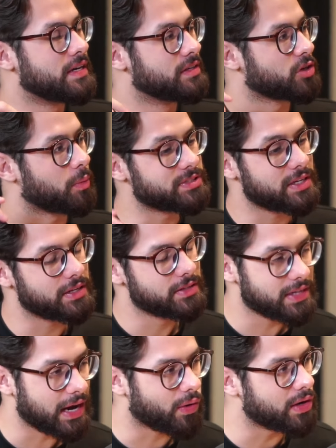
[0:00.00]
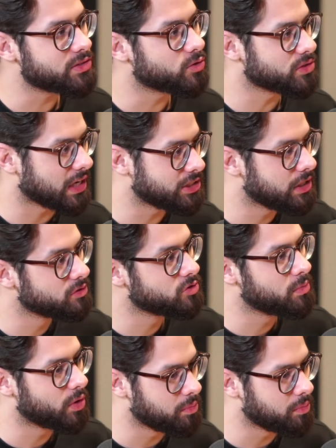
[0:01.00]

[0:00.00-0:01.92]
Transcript: você começa a entender, tá, quais são os gatilhos do meu